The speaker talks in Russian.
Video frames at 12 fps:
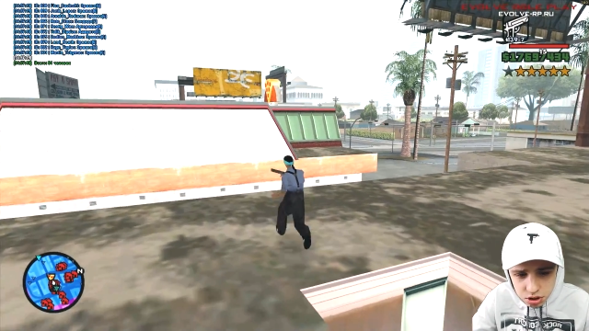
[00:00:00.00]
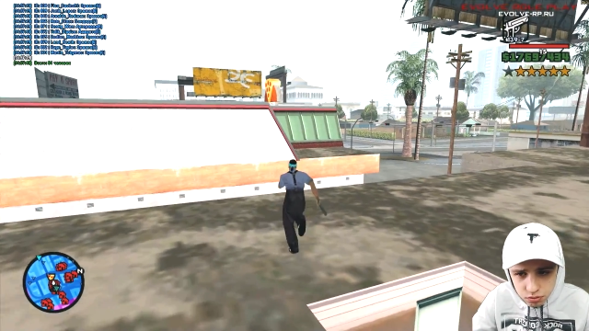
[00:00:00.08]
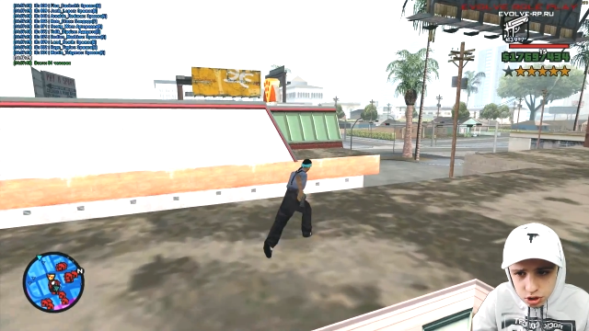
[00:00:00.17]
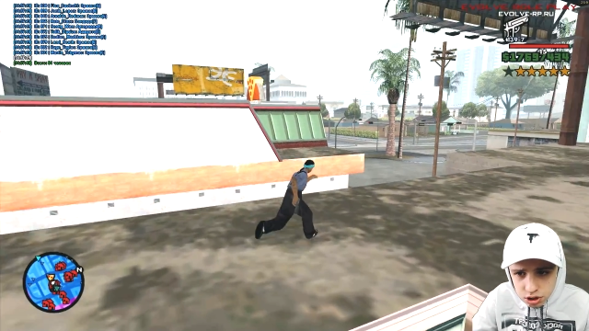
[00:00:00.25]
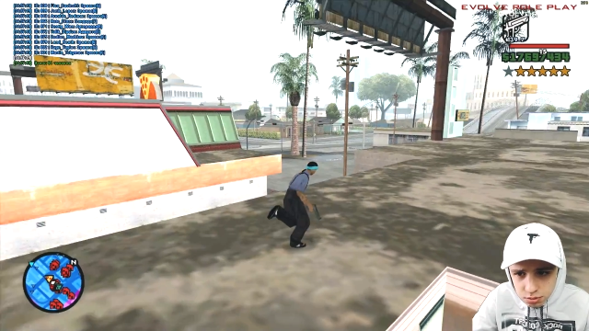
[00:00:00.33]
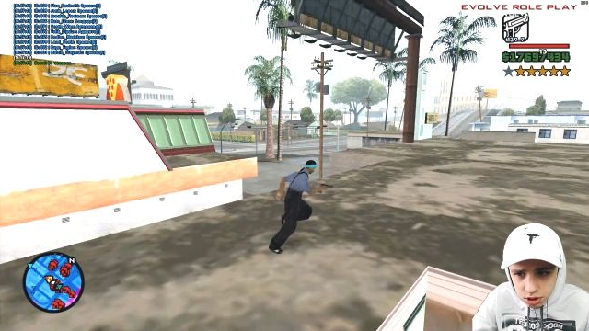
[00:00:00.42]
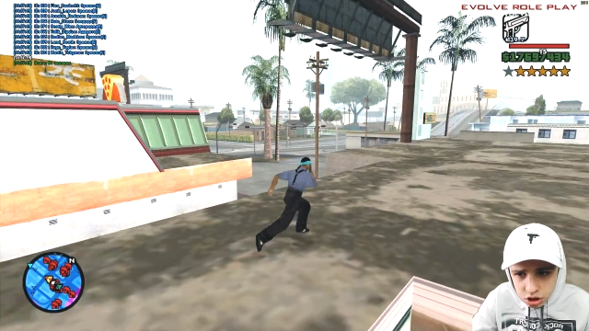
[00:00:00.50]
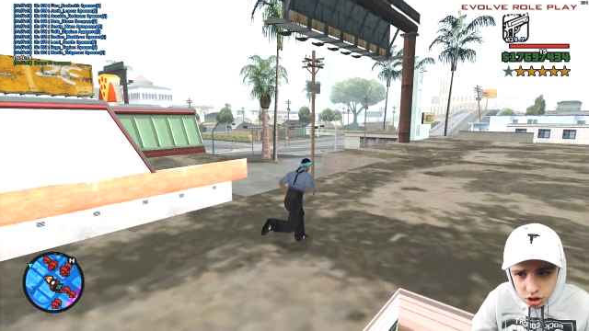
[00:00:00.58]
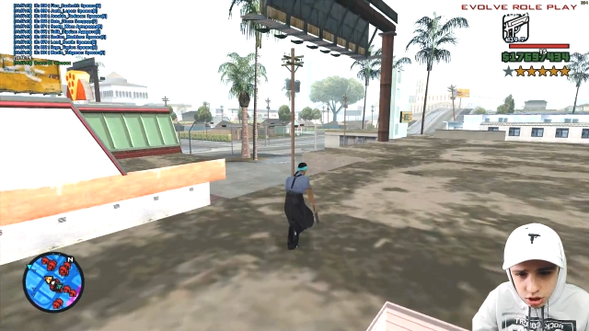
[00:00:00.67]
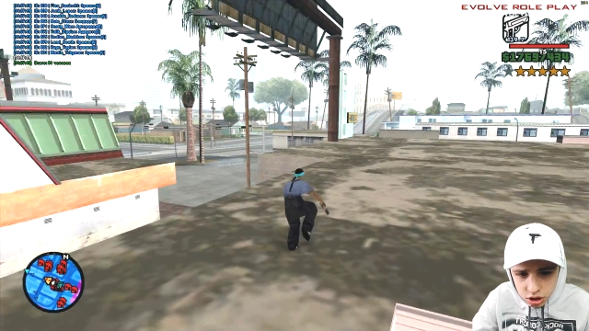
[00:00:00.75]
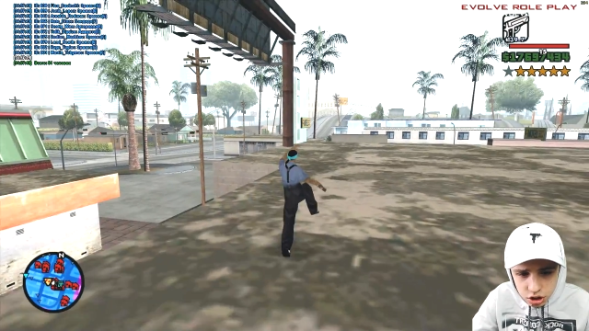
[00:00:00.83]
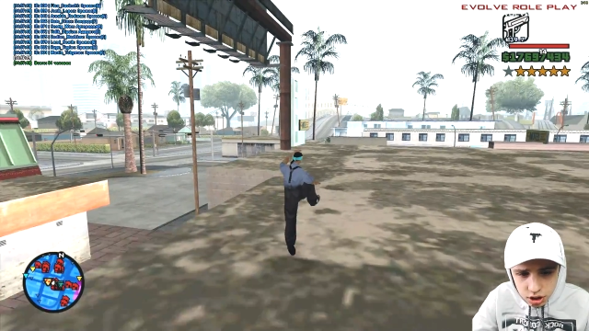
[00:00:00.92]

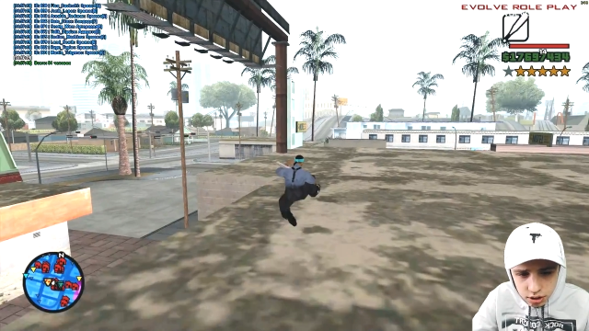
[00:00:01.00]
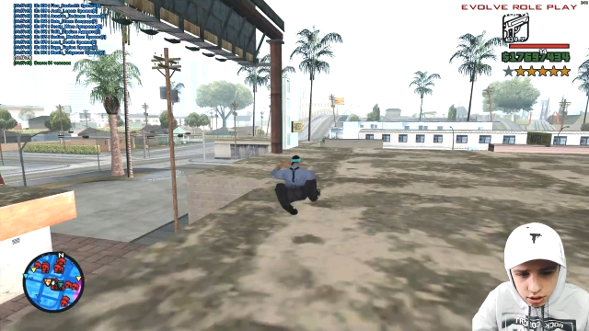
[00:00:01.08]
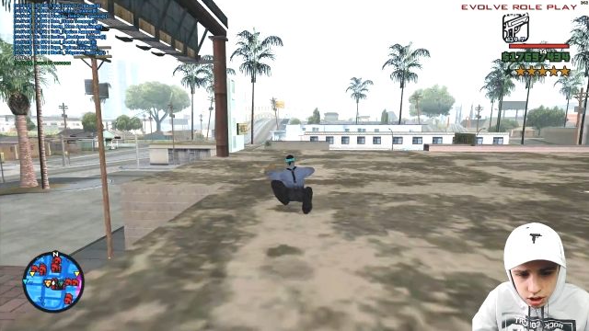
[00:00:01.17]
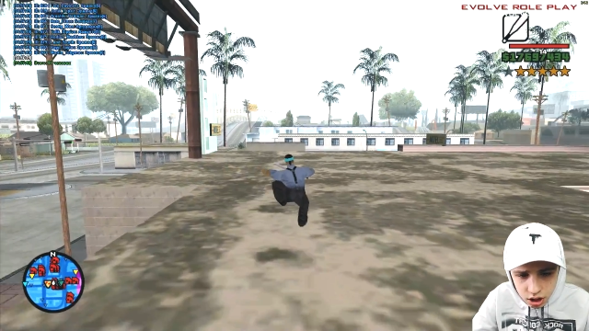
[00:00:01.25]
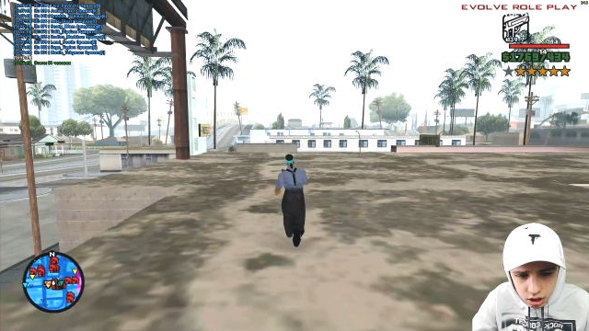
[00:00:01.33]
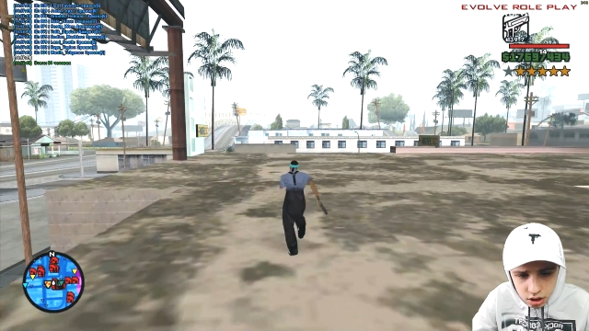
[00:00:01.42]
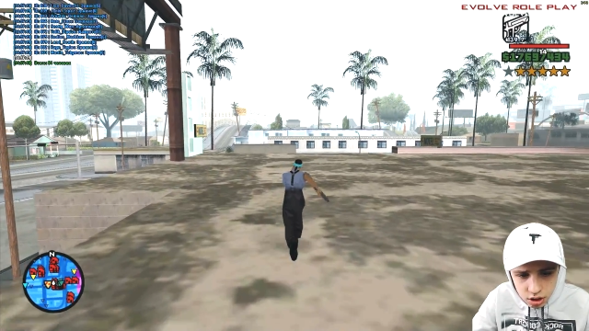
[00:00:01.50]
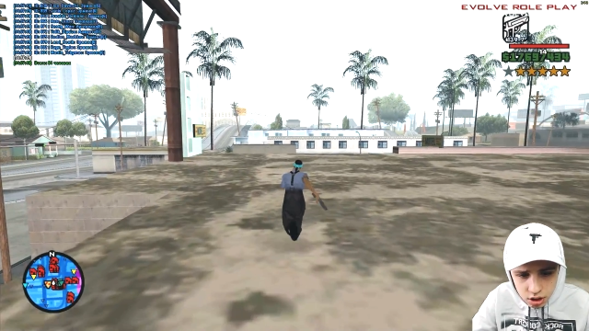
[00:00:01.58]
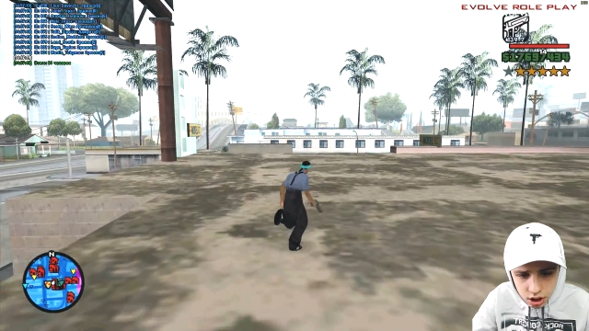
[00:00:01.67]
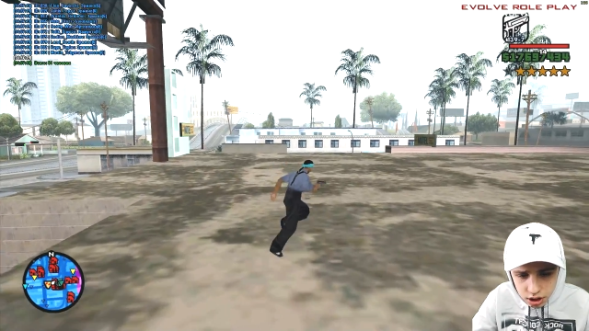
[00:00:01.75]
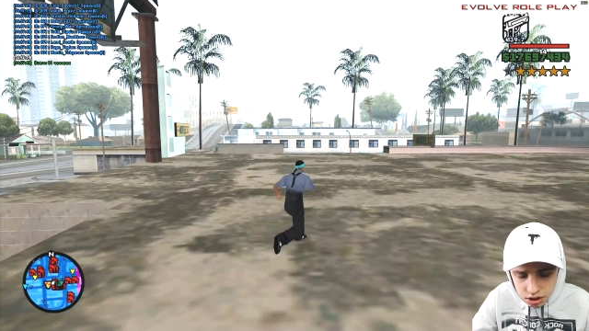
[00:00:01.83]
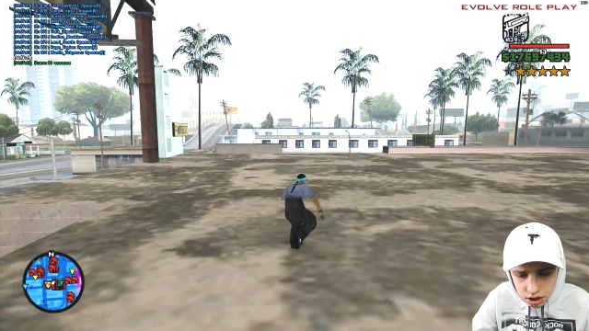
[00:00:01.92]
84 человека.
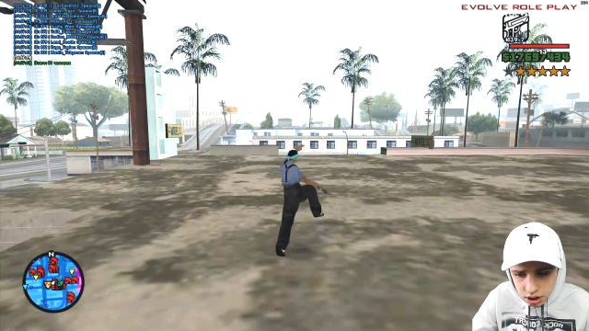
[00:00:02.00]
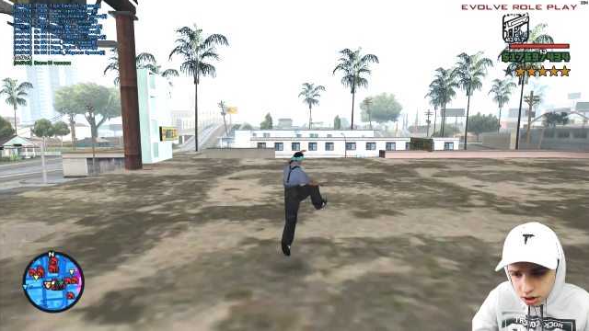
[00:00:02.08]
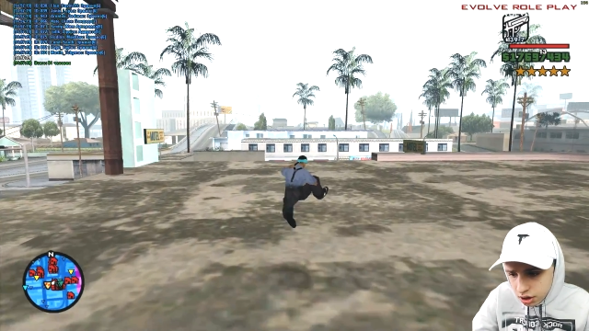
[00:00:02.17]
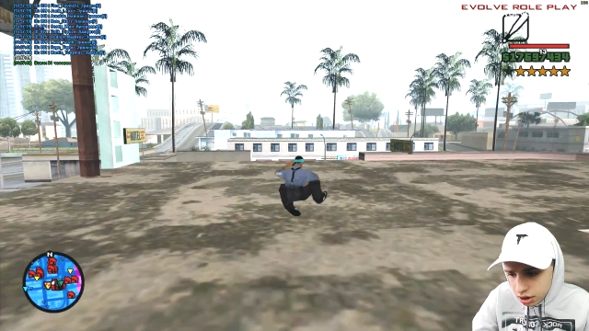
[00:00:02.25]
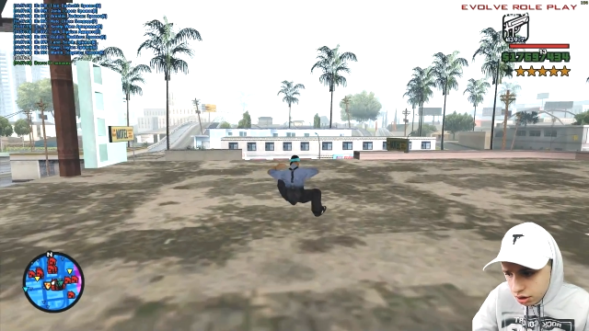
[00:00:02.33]
Это,